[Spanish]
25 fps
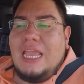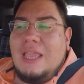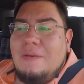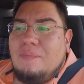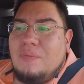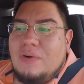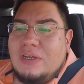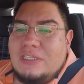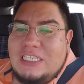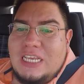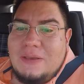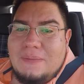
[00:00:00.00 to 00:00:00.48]
Y
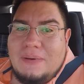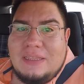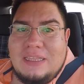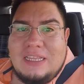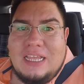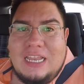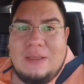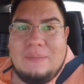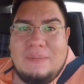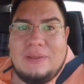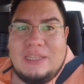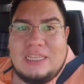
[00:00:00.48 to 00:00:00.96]
pues sí,
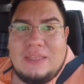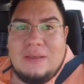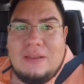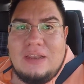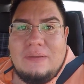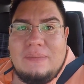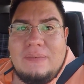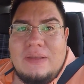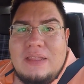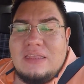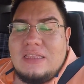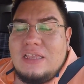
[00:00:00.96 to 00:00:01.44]
banda,
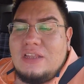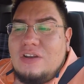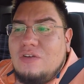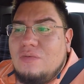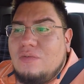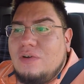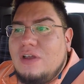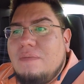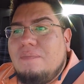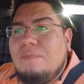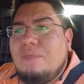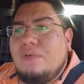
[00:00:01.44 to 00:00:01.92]
lamentablemente no
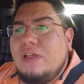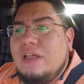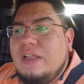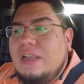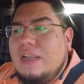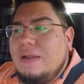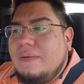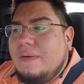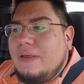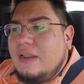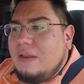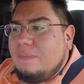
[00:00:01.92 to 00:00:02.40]
voy a poder
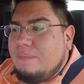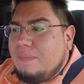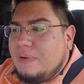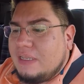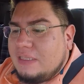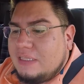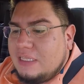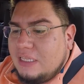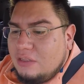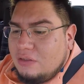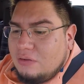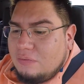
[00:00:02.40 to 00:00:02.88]
ir a ver el
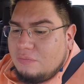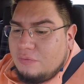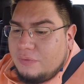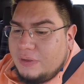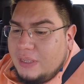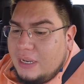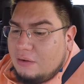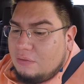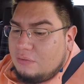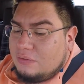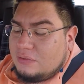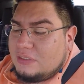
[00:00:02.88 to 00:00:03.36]
partido. Me
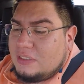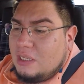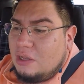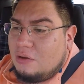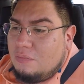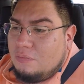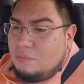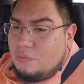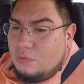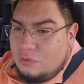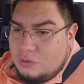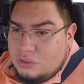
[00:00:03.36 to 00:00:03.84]
hubiera gustado
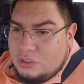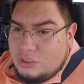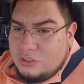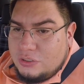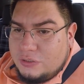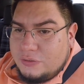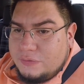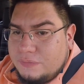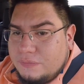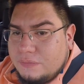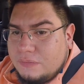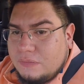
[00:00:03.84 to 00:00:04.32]

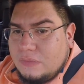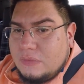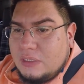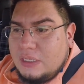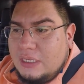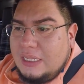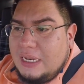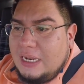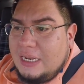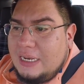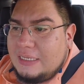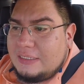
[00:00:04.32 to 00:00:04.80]
mucho
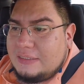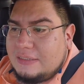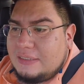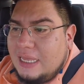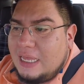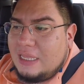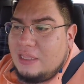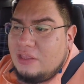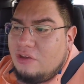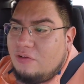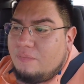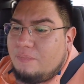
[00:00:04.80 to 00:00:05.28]
ir al
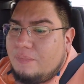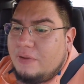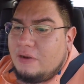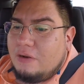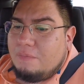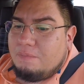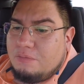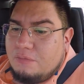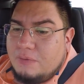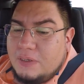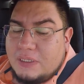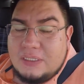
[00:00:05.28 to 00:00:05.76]
estadio, pero
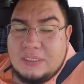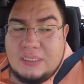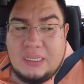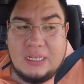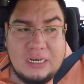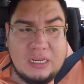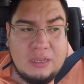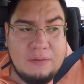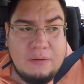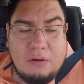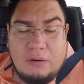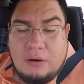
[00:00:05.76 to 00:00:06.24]
pues voy a
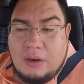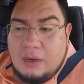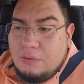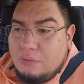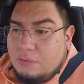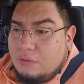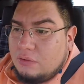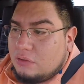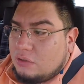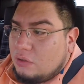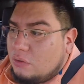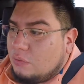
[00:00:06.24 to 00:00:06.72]
tener que verlo en
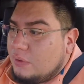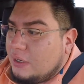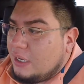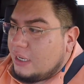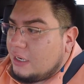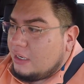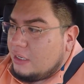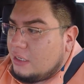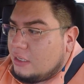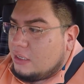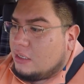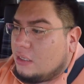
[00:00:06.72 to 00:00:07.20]
algún otro
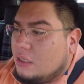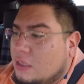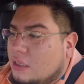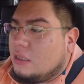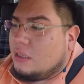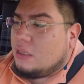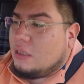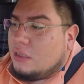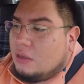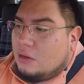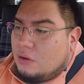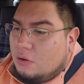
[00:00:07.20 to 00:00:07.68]
lugar.
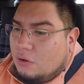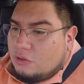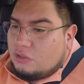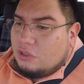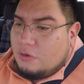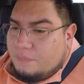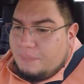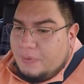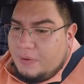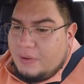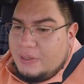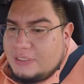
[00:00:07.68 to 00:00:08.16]

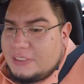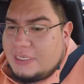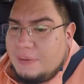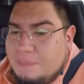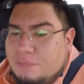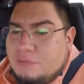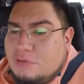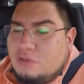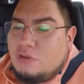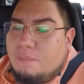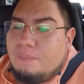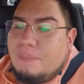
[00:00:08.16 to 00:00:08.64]
Otro peor es que
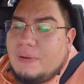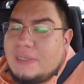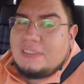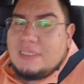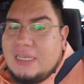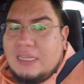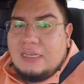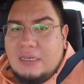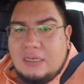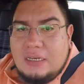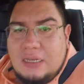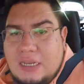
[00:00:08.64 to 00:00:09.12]
pues no
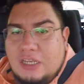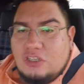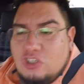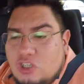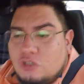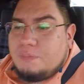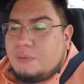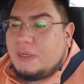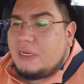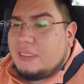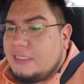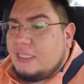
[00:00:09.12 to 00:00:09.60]
pasan
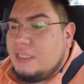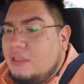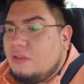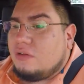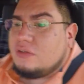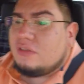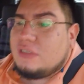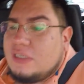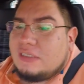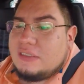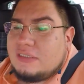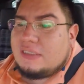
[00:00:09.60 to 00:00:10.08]
esos
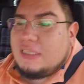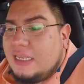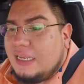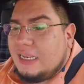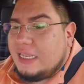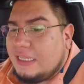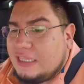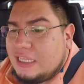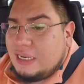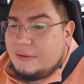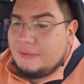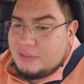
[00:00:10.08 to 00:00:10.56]
partidos este, en
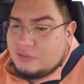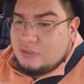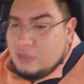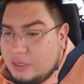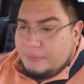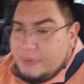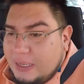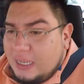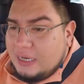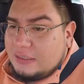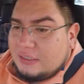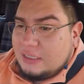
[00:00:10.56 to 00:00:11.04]
la televisión
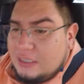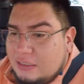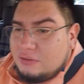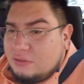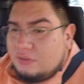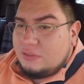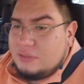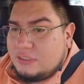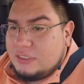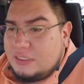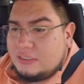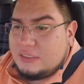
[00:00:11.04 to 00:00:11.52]
abierta,
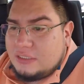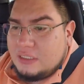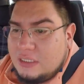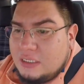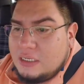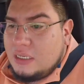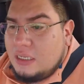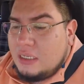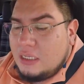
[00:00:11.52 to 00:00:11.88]
entonces